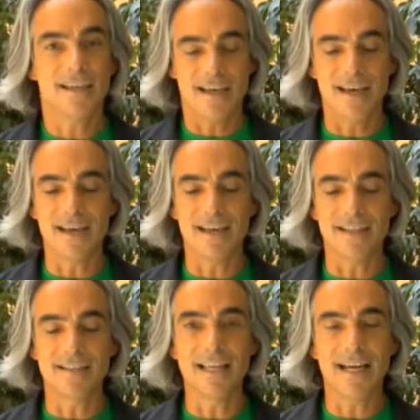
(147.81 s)

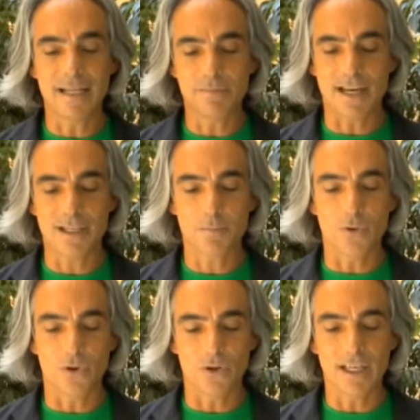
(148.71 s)
eh, della Cripta
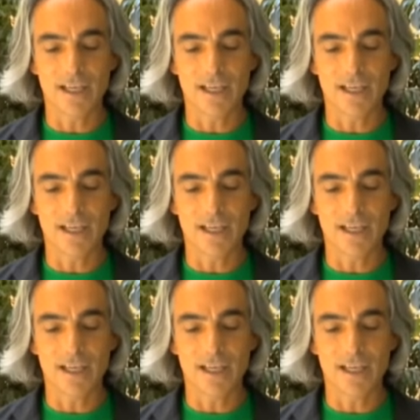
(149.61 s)
Rasponi.